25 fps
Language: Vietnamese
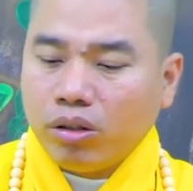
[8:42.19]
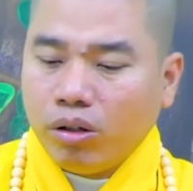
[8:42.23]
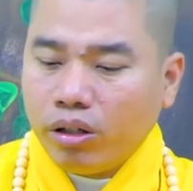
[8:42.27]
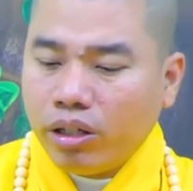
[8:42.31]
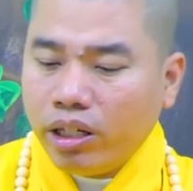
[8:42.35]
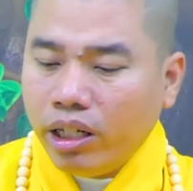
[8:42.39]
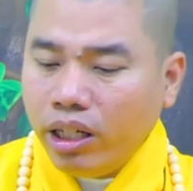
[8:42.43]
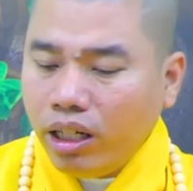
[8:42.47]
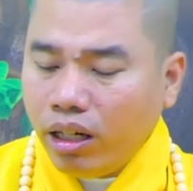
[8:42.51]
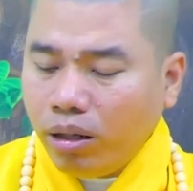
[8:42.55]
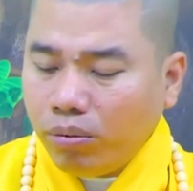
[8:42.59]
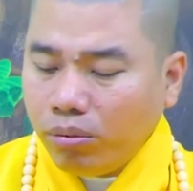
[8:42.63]

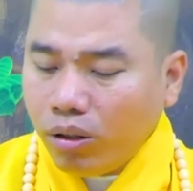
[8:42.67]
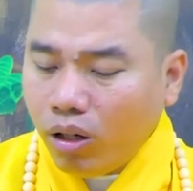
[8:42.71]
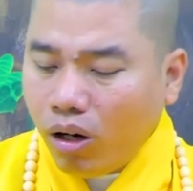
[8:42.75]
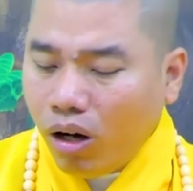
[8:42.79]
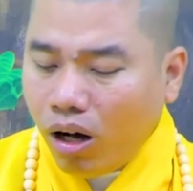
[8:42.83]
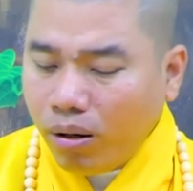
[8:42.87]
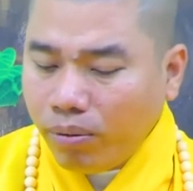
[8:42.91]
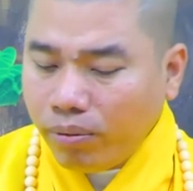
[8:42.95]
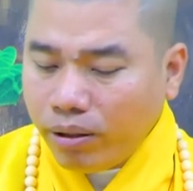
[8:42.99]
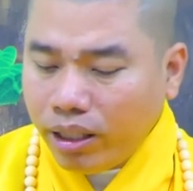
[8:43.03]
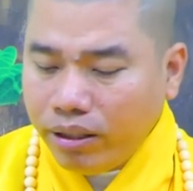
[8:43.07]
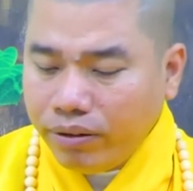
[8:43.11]
Còn khi ông
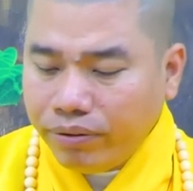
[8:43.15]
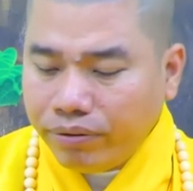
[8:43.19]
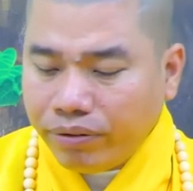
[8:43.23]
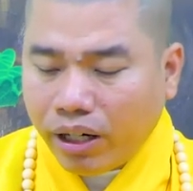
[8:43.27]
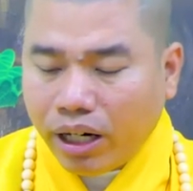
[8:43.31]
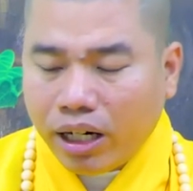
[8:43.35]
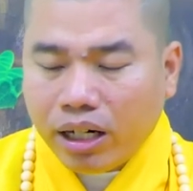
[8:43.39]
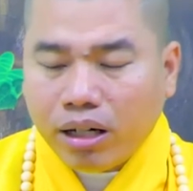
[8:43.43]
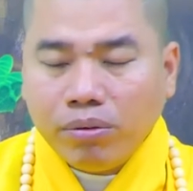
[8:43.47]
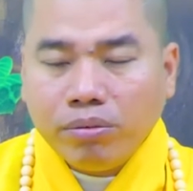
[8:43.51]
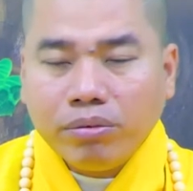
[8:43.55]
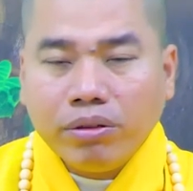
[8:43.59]
lo niệm
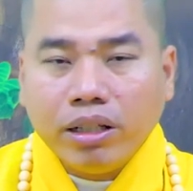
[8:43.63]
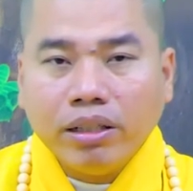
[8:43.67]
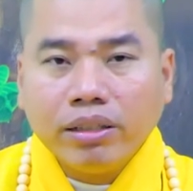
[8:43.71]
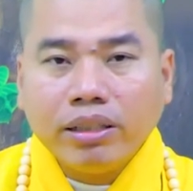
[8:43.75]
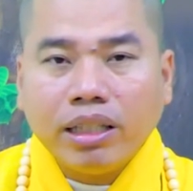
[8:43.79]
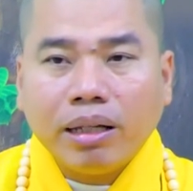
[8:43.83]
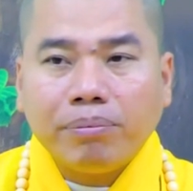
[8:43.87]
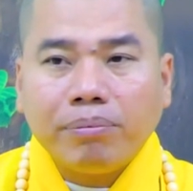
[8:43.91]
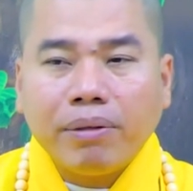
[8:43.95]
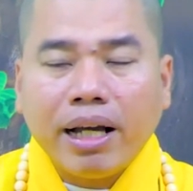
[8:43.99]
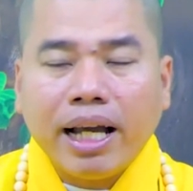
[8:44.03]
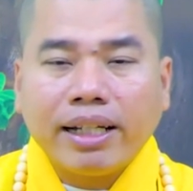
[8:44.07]
Phật, ông
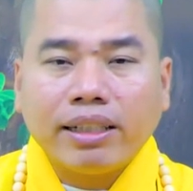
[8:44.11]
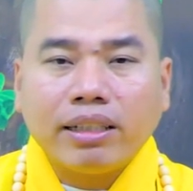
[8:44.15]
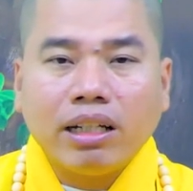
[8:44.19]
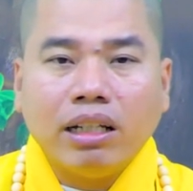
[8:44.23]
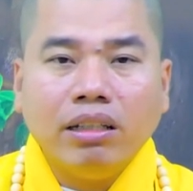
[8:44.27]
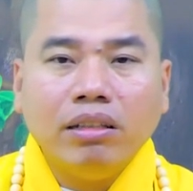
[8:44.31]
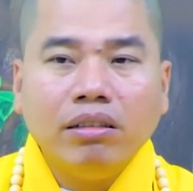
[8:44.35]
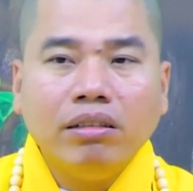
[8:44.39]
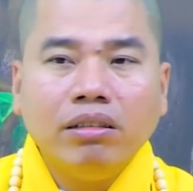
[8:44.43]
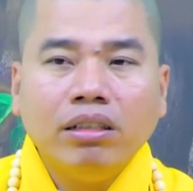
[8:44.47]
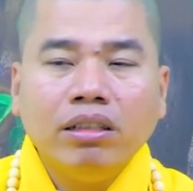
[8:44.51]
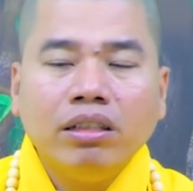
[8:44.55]
giữ tâm an
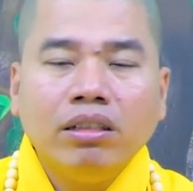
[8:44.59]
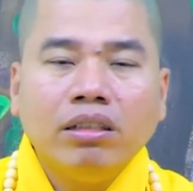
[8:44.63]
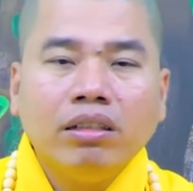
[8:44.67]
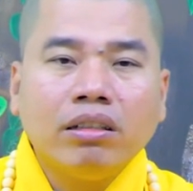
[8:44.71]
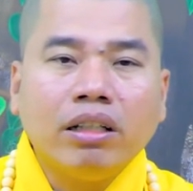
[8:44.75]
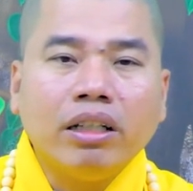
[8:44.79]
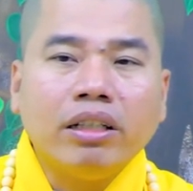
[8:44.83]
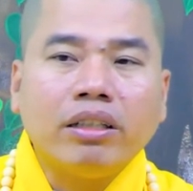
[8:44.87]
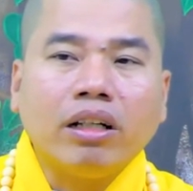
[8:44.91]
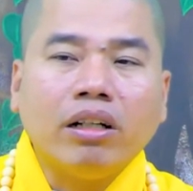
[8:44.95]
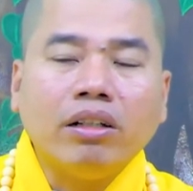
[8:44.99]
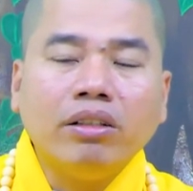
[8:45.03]
định,
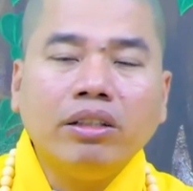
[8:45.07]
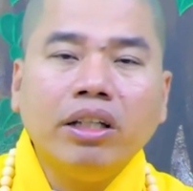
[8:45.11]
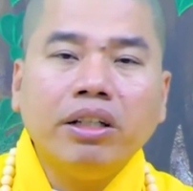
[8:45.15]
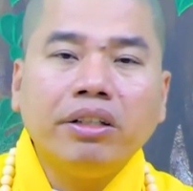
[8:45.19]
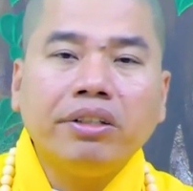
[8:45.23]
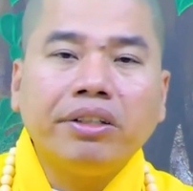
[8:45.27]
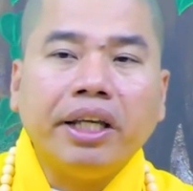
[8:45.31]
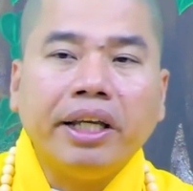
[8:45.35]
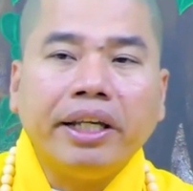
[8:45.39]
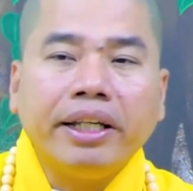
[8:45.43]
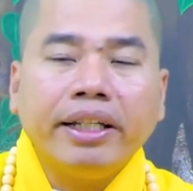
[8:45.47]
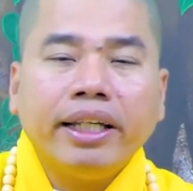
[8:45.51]
thì tự
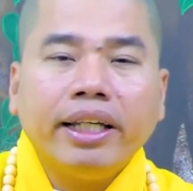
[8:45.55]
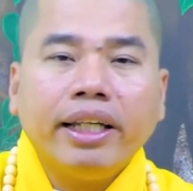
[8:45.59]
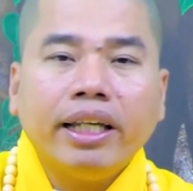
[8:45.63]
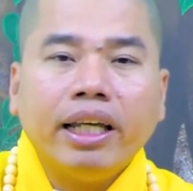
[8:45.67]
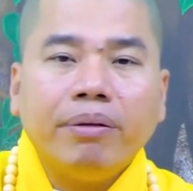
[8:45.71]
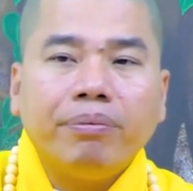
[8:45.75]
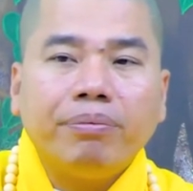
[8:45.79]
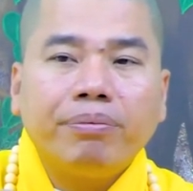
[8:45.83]
nhiên chuyển cái